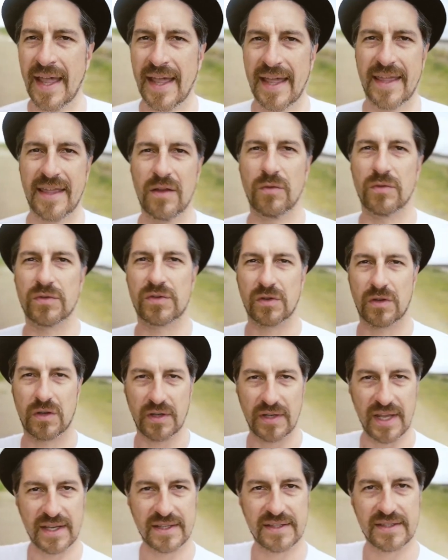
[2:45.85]
et on se
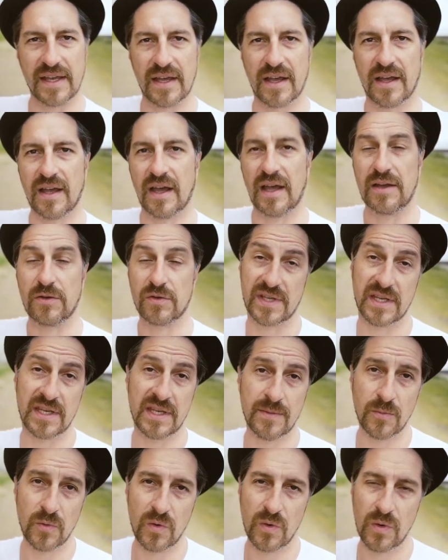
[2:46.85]
connecte aux
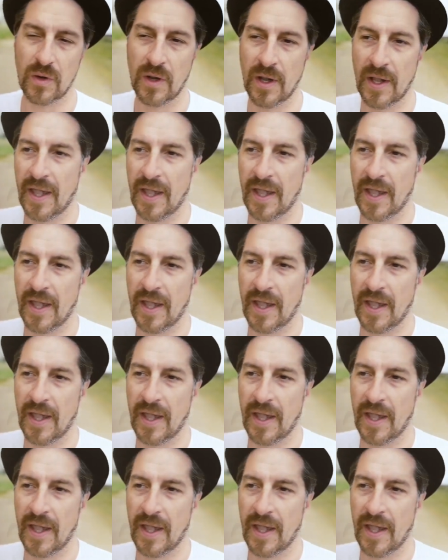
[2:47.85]
animaux